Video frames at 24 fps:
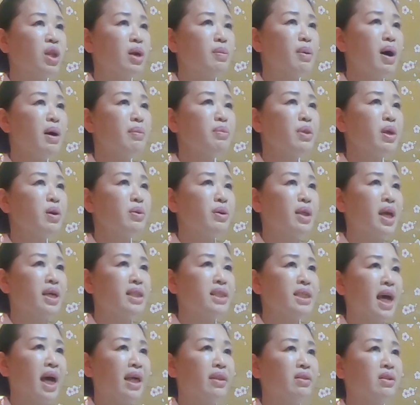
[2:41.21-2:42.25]
내 마음대로
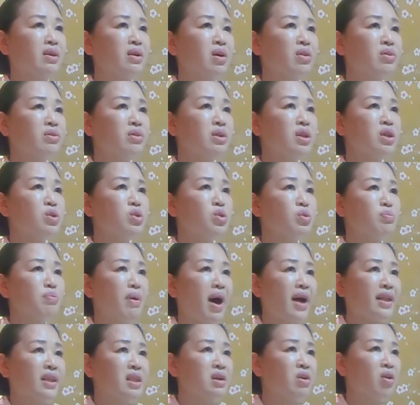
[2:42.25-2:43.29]
되지 않는 것들이 좀
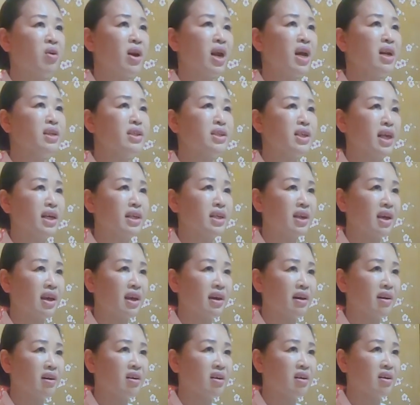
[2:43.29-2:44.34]
많을 거라는
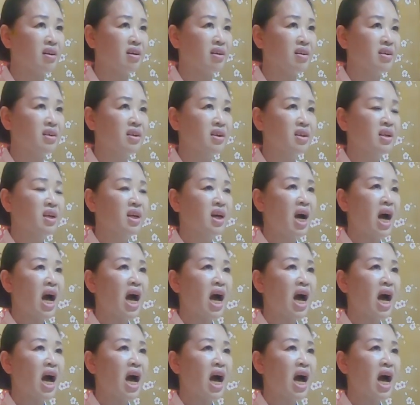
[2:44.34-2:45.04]
얘기예요. 네네.